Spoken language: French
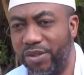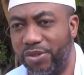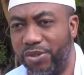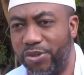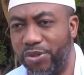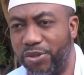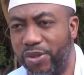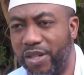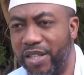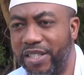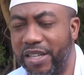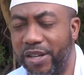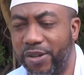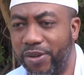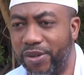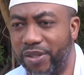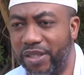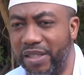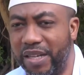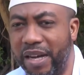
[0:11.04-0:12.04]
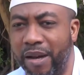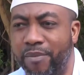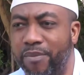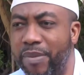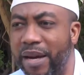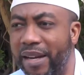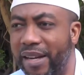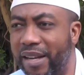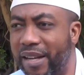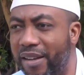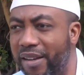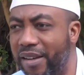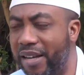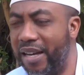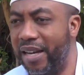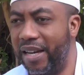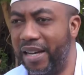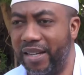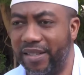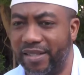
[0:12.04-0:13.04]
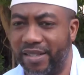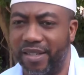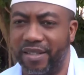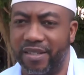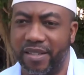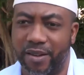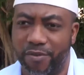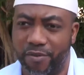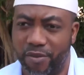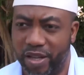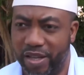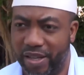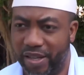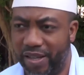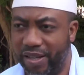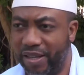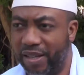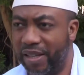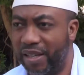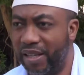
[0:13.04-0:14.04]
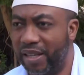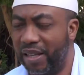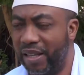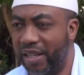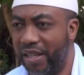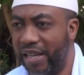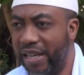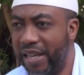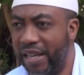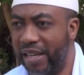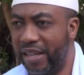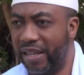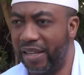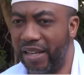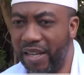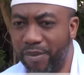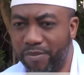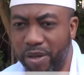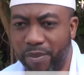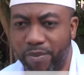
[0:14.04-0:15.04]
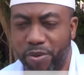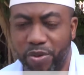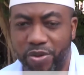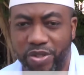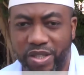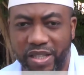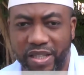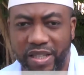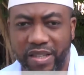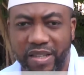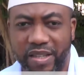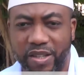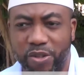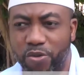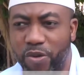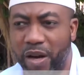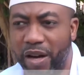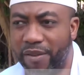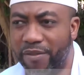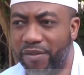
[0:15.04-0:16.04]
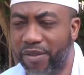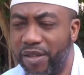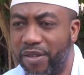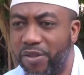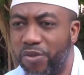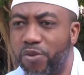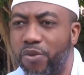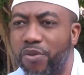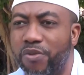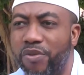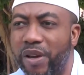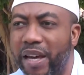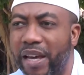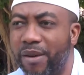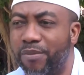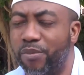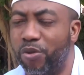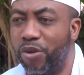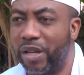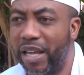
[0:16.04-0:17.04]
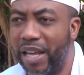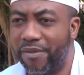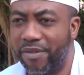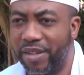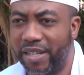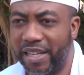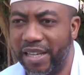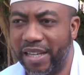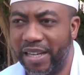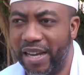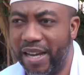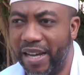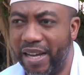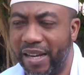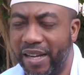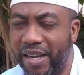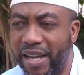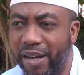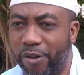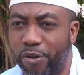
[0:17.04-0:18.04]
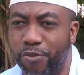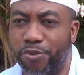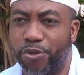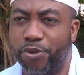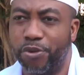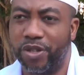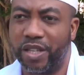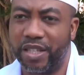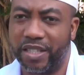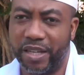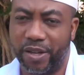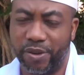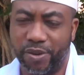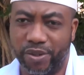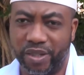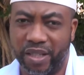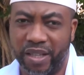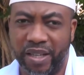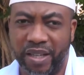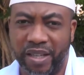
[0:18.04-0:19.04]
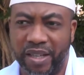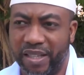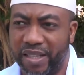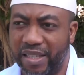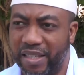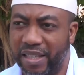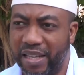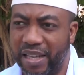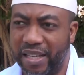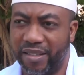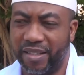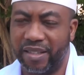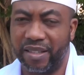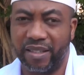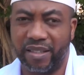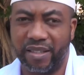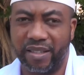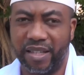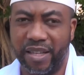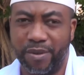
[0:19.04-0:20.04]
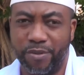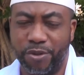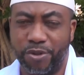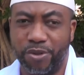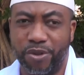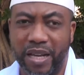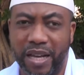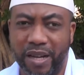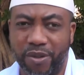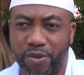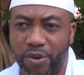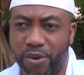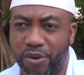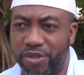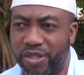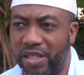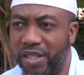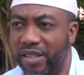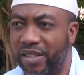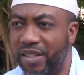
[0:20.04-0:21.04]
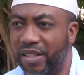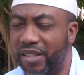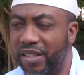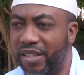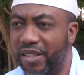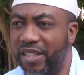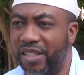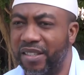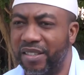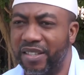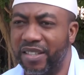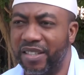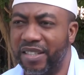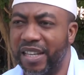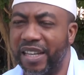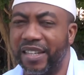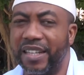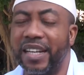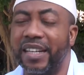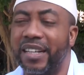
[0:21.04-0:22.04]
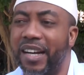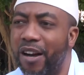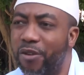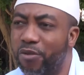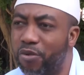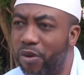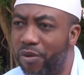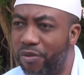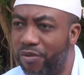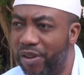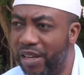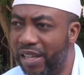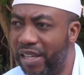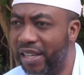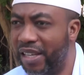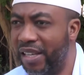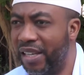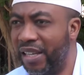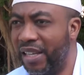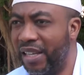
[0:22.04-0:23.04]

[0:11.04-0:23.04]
sur le dialogue en parlant à ses envoyés. Et les peuples aussi doivent tout faire pour éviter la, rupture de dialogue qui est euh, d'habitude la cause de, certains grands conflits